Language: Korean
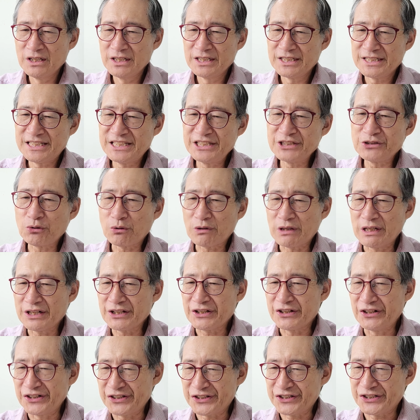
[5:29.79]
신속한
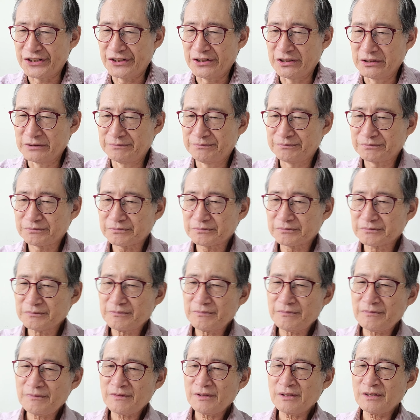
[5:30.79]
결정,
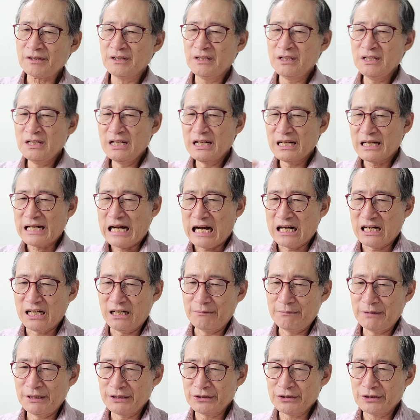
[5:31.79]

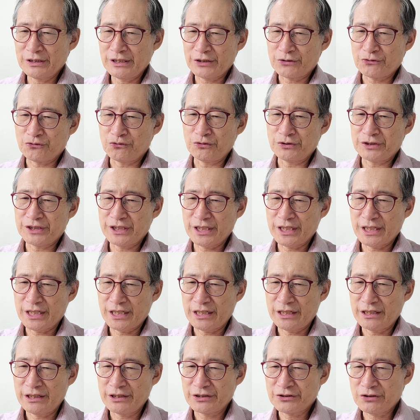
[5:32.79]
가감한
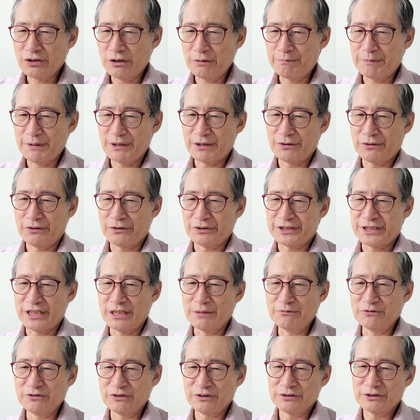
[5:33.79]
규제 철폐로
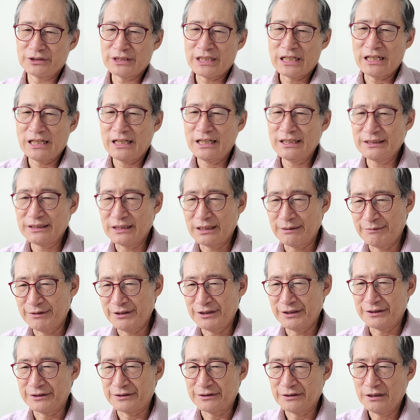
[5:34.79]

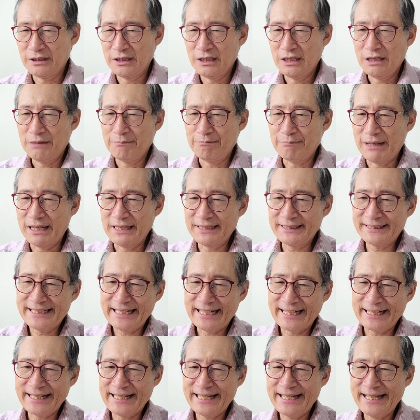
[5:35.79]
재무장한다면 맨
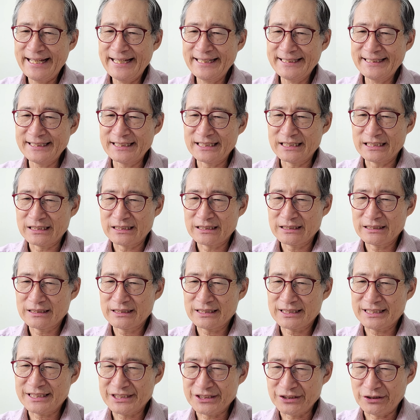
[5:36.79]
땅의 헤딩,
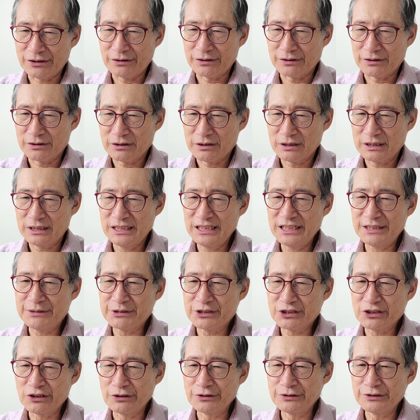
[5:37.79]
기적,
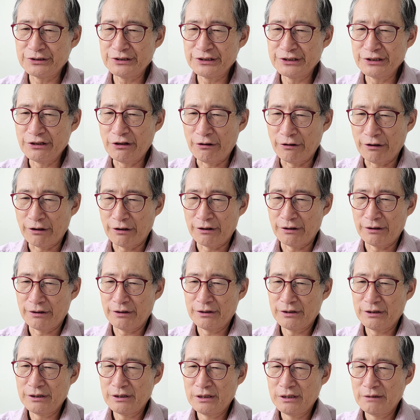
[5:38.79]
이전용
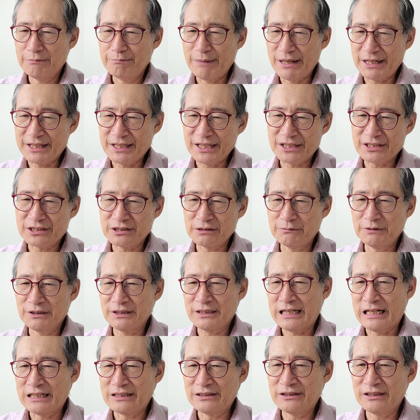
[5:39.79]
몇 개쯤은
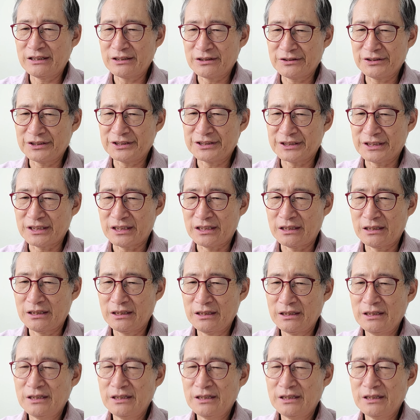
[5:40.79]
가능할 것이다.